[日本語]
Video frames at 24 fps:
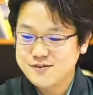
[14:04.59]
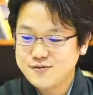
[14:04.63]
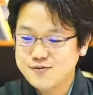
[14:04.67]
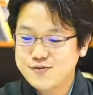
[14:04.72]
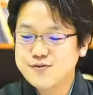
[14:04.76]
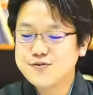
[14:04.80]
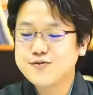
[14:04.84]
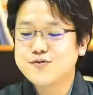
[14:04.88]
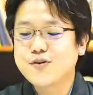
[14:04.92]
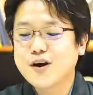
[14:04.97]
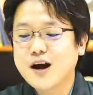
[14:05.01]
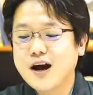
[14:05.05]
と
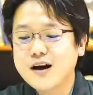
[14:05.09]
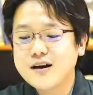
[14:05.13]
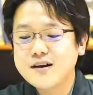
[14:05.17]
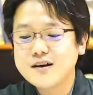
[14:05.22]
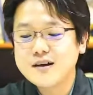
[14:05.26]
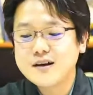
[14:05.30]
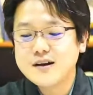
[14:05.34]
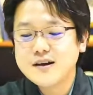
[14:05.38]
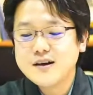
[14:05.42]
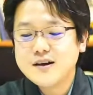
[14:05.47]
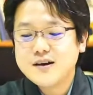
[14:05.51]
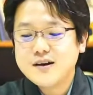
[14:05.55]
いうのが、
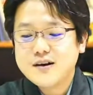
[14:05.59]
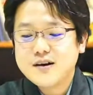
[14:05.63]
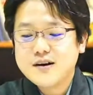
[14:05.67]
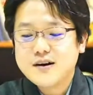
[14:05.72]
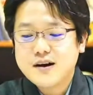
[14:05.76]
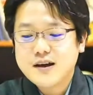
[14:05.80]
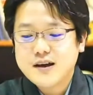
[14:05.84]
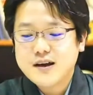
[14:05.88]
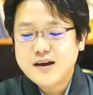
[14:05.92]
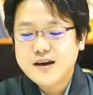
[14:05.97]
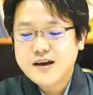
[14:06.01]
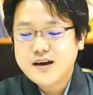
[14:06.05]

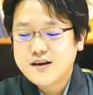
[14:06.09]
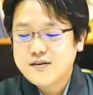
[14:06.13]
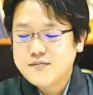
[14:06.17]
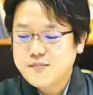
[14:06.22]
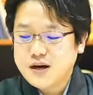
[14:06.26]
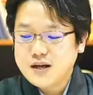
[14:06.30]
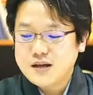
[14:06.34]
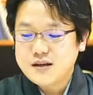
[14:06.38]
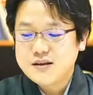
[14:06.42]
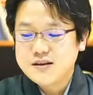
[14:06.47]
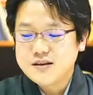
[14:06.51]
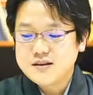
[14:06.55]
えー、
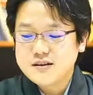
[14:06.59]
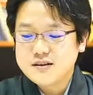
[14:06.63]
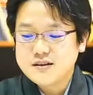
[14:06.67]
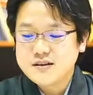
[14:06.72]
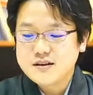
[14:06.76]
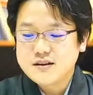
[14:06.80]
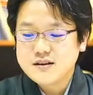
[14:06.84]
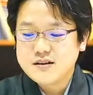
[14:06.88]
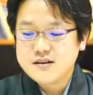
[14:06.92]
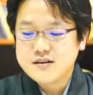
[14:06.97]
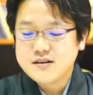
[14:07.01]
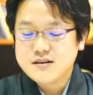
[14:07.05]
まあ、
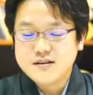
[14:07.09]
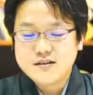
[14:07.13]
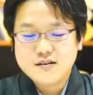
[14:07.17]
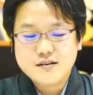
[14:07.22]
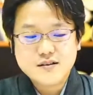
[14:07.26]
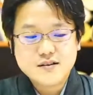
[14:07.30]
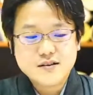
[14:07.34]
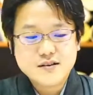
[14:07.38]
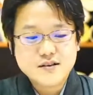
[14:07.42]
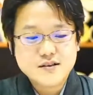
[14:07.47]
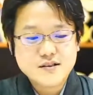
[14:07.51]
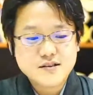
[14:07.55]

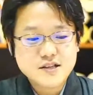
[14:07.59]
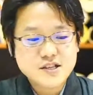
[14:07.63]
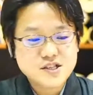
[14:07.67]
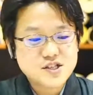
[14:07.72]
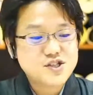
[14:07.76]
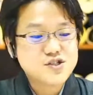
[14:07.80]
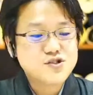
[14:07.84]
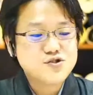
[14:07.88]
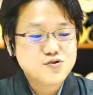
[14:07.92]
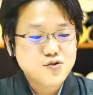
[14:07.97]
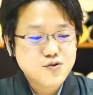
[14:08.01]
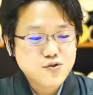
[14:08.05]

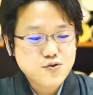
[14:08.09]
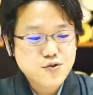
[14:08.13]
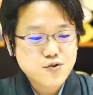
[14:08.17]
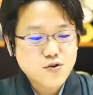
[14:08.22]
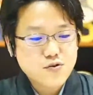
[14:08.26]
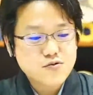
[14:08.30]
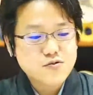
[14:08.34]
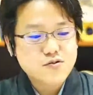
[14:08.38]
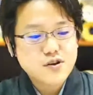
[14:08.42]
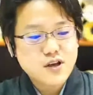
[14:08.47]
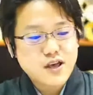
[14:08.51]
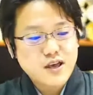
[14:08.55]
日常
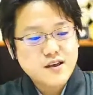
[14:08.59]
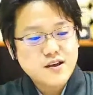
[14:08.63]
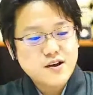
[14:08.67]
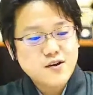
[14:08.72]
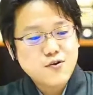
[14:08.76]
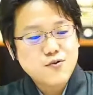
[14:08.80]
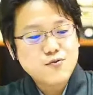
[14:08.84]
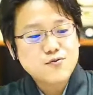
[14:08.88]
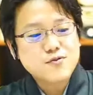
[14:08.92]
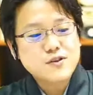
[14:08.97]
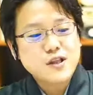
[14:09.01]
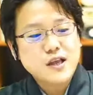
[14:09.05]
の円谷
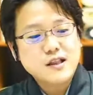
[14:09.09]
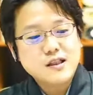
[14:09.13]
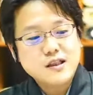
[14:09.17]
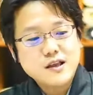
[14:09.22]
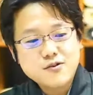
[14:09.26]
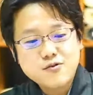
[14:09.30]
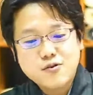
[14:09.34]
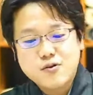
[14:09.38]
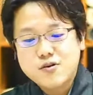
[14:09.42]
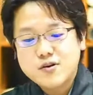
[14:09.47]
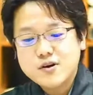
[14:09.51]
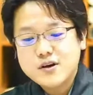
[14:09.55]
呉服店
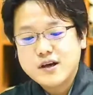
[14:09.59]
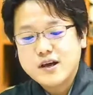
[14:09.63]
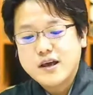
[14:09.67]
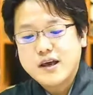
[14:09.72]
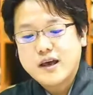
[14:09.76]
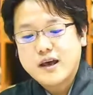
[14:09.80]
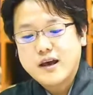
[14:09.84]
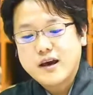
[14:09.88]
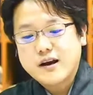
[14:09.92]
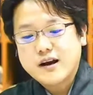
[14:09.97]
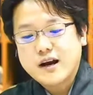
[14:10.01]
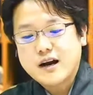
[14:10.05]
での、
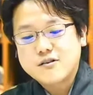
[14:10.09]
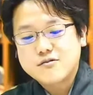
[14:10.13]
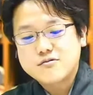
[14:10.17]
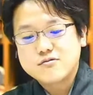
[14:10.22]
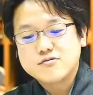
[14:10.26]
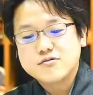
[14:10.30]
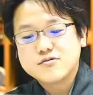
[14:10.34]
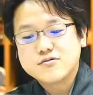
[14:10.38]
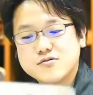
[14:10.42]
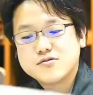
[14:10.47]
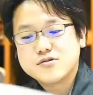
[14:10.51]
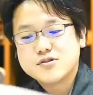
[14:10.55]
えー、
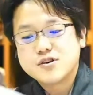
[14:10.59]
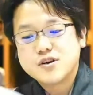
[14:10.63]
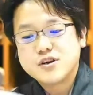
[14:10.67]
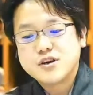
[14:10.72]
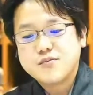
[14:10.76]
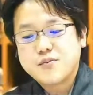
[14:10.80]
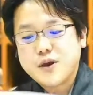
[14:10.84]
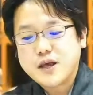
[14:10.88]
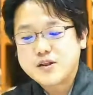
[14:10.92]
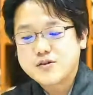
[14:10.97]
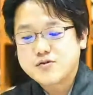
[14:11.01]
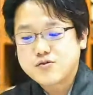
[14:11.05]
各イ
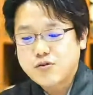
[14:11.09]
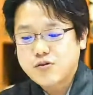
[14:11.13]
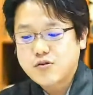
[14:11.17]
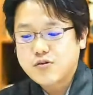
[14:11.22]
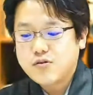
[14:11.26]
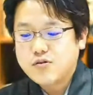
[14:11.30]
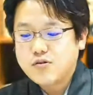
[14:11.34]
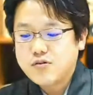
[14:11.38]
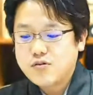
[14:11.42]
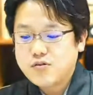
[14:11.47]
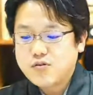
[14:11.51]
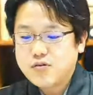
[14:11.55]
ベント
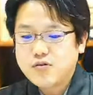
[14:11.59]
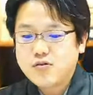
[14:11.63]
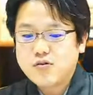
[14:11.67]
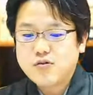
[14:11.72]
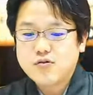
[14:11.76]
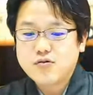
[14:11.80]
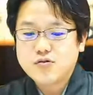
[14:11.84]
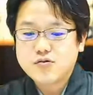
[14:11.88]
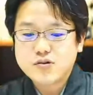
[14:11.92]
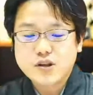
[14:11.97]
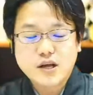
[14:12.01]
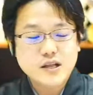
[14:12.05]

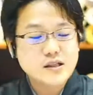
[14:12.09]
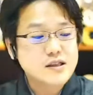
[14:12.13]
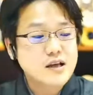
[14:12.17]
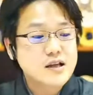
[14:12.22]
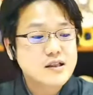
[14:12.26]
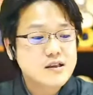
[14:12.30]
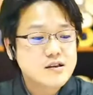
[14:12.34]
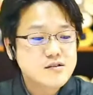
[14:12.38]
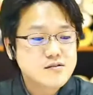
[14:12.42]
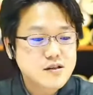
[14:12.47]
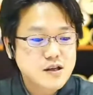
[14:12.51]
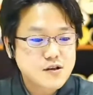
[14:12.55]
だった
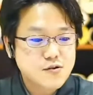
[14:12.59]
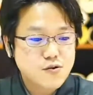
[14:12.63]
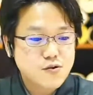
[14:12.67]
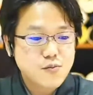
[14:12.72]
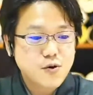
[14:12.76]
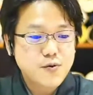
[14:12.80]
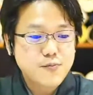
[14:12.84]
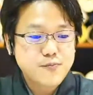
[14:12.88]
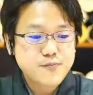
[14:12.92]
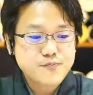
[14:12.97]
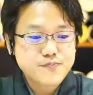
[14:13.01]
んですけども、